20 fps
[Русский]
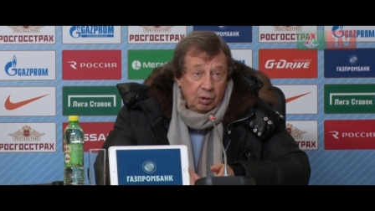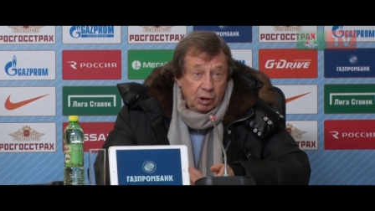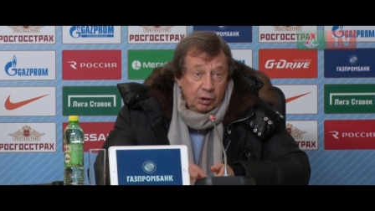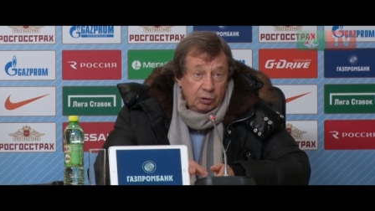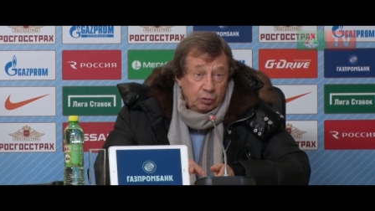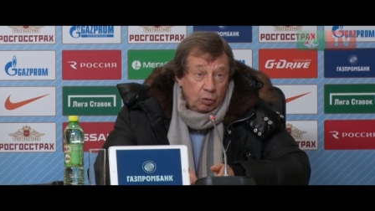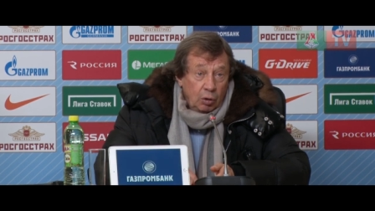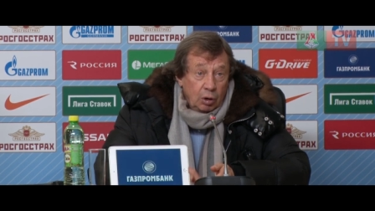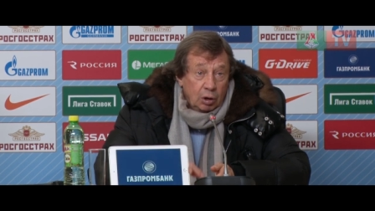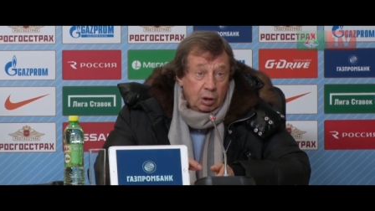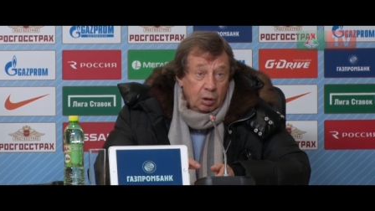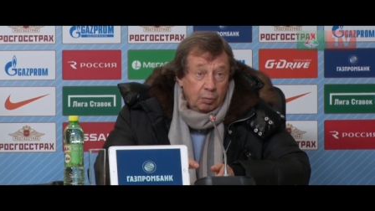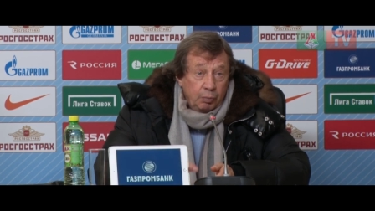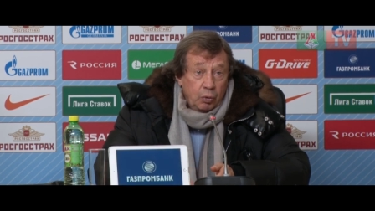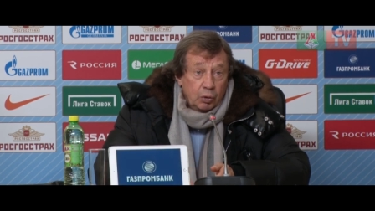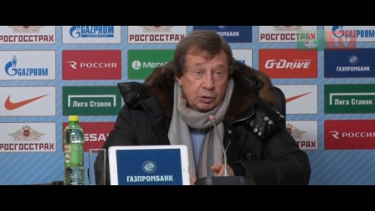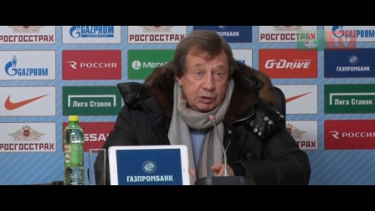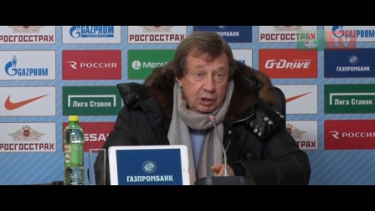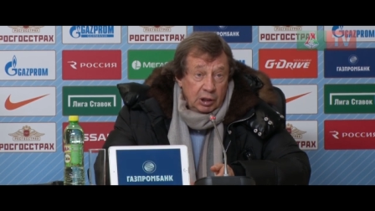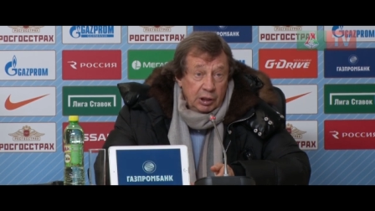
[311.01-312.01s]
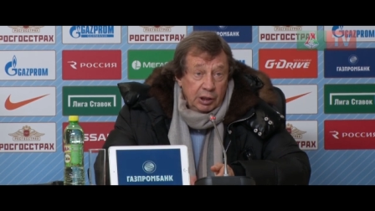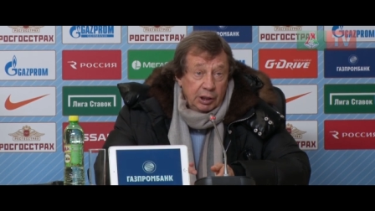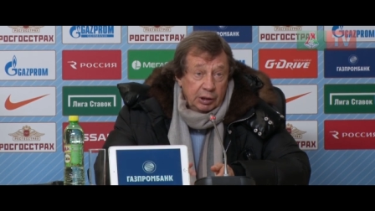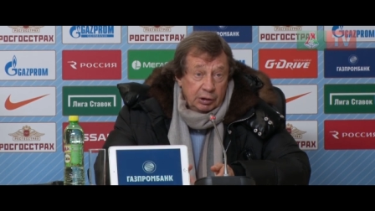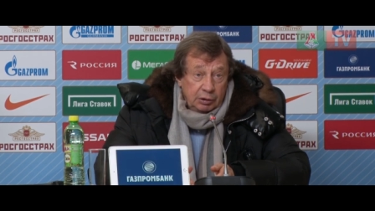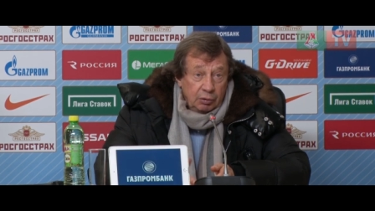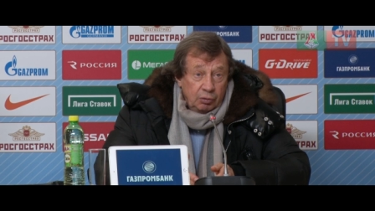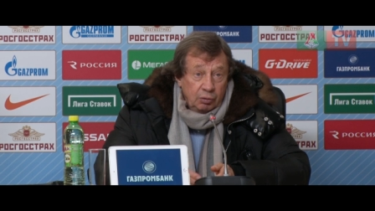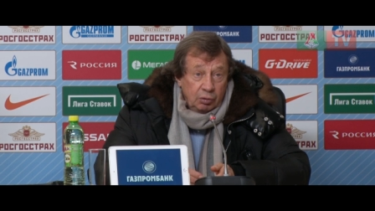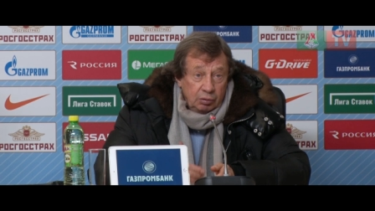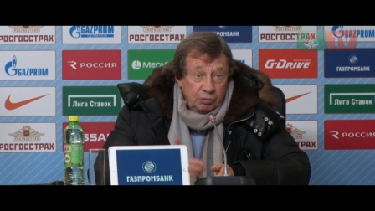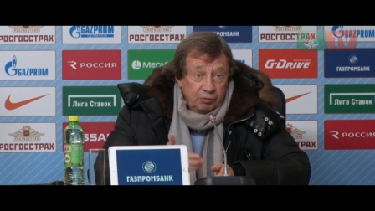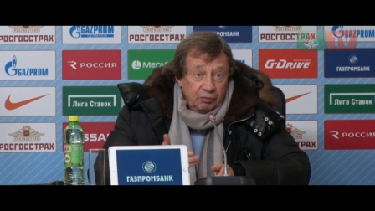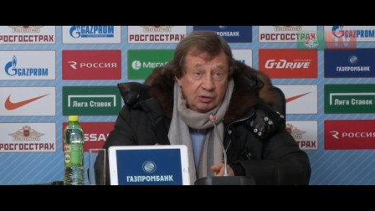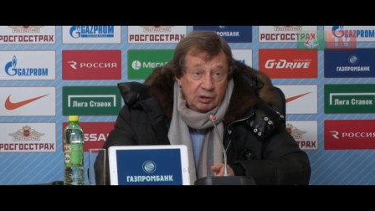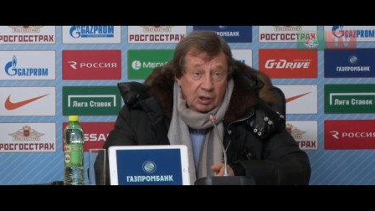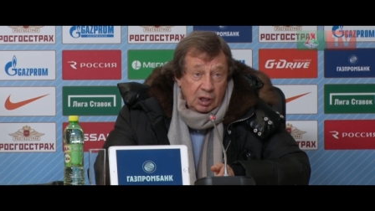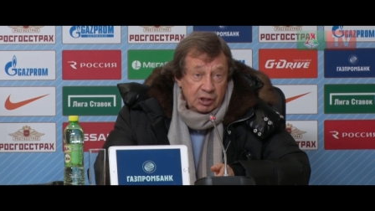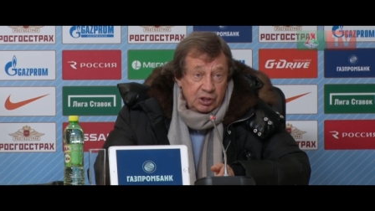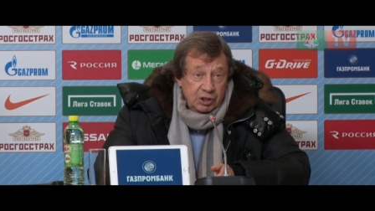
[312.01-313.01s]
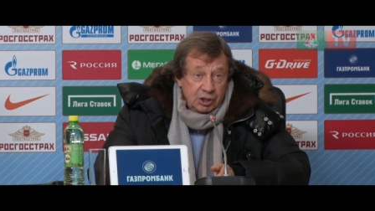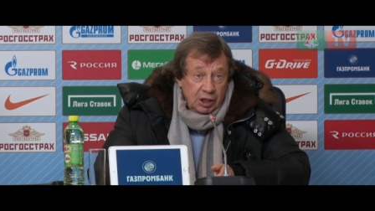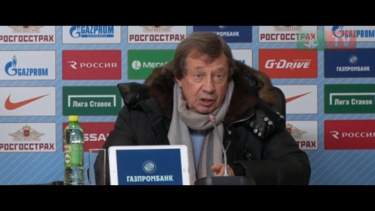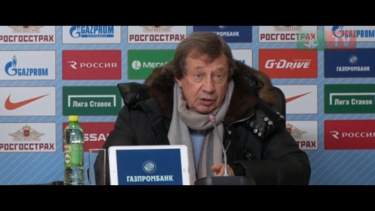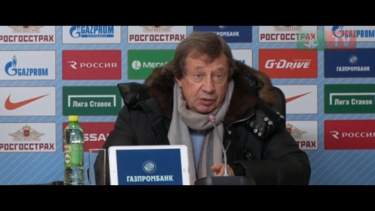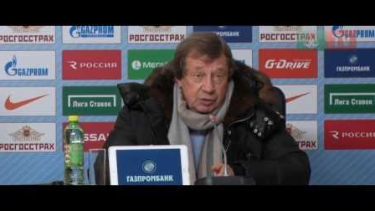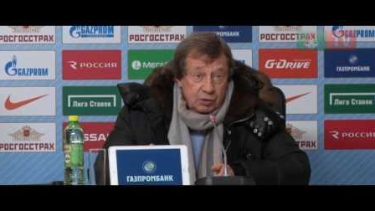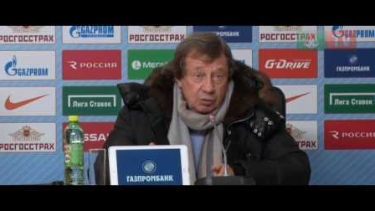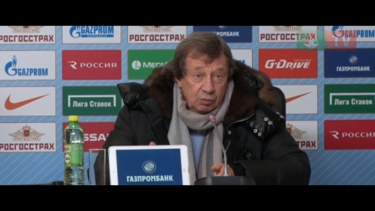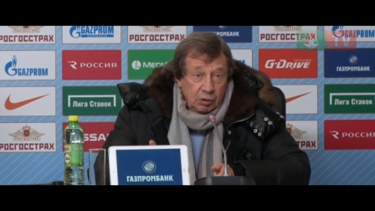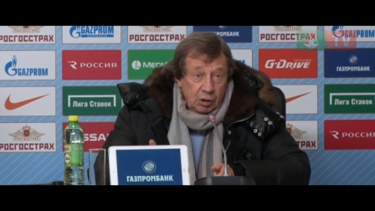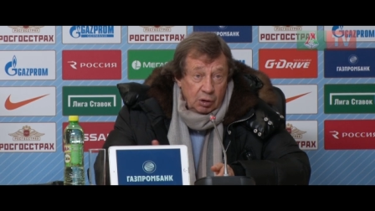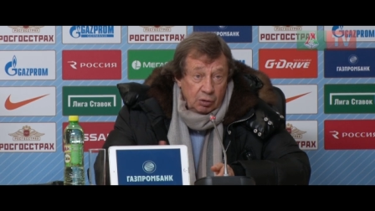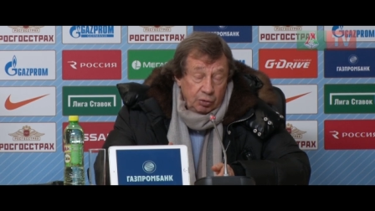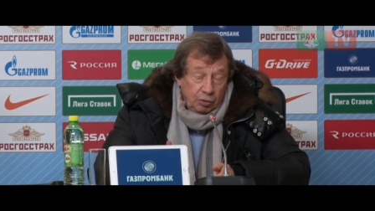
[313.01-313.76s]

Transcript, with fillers: и только после этого он возвращается сюда.